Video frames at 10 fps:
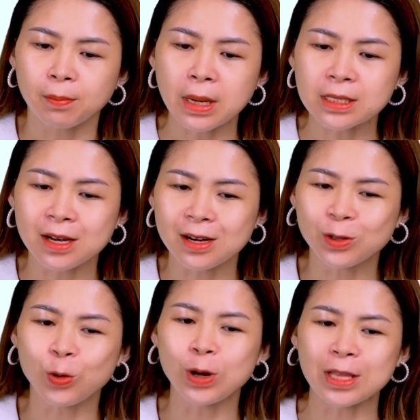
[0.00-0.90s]
Bây giờ
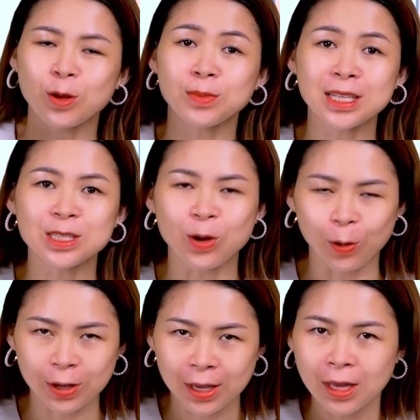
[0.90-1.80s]
cô đã tóm tắt
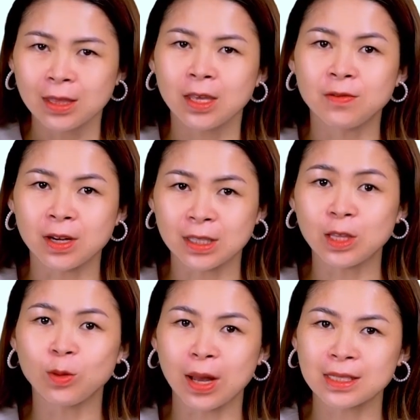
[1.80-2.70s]
rồi thì việc
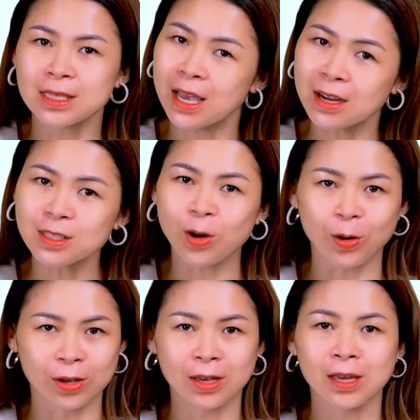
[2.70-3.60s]
tính toán dễ hơn
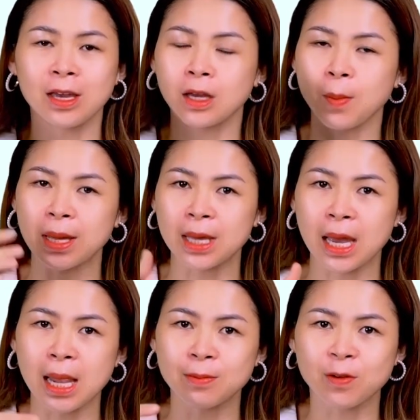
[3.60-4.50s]
rồi. Các bạn
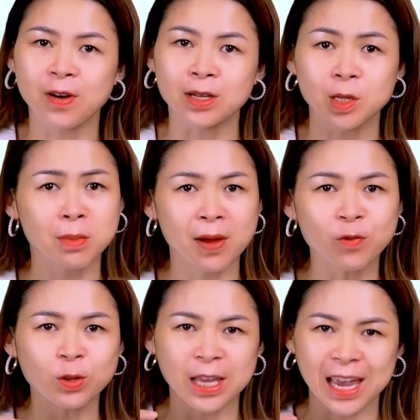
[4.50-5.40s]
hãy làm vào vở trong ba
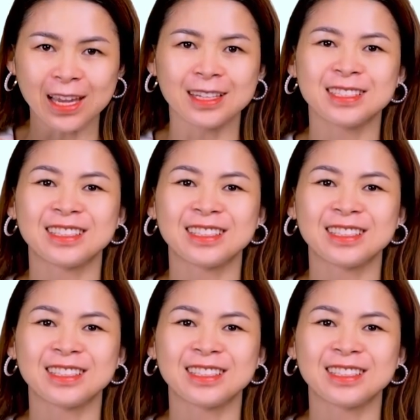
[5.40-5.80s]
phút nhé.